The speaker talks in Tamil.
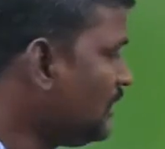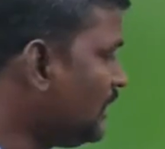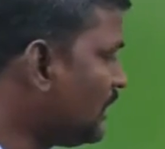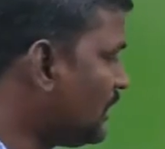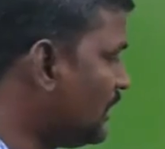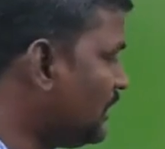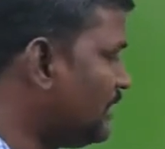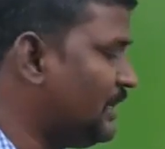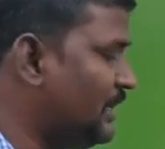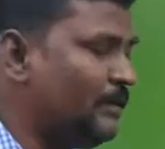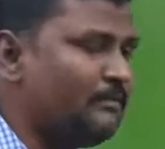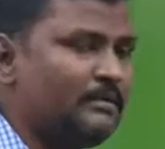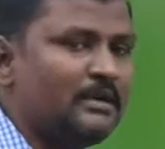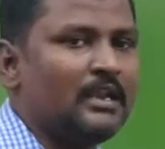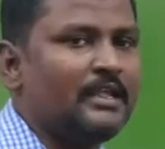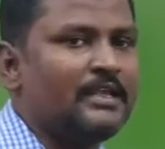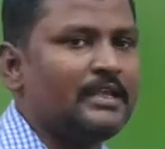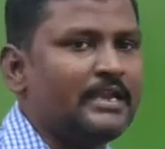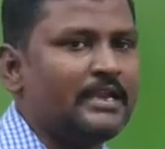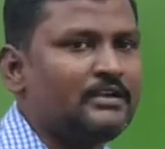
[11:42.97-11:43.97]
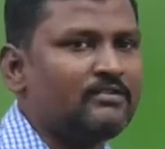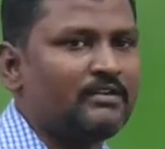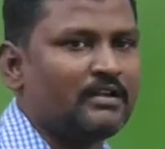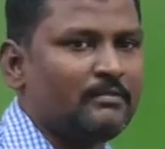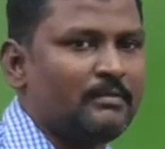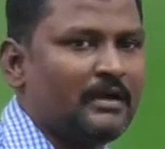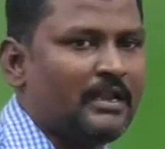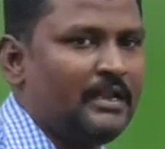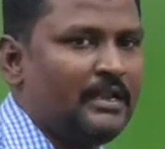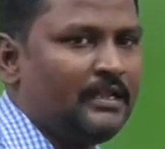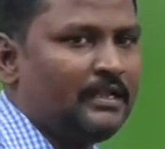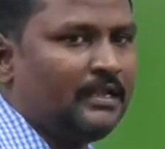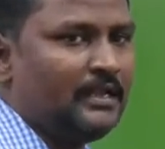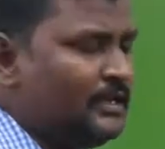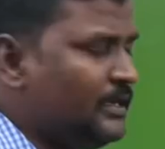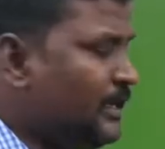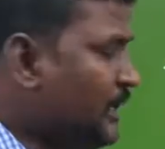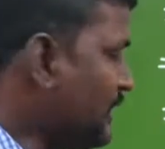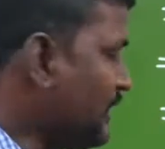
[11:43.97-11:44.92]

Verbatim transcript: அதனால் denominatorல எயிட் வர மாதிரி நீங்கள்